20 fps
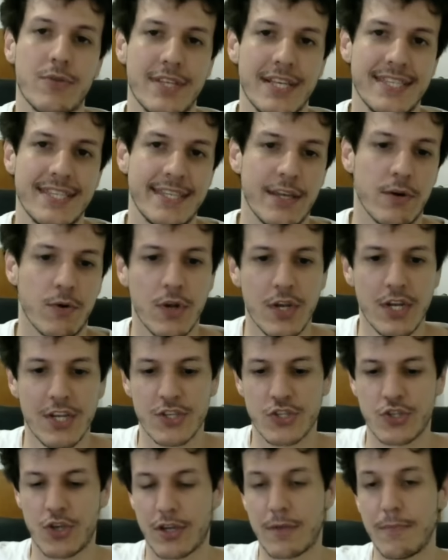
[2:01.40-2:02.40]
o que aconteceu.
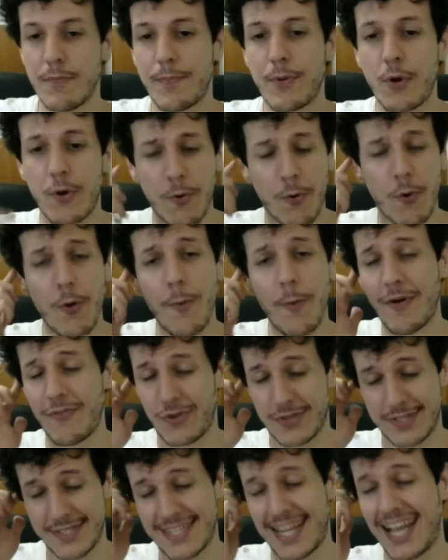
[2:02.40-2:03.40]
Só que me preocupa a
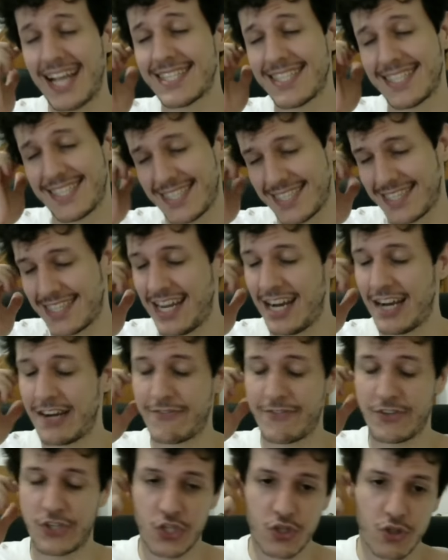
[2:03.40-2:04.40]
velocidade desses nerfs.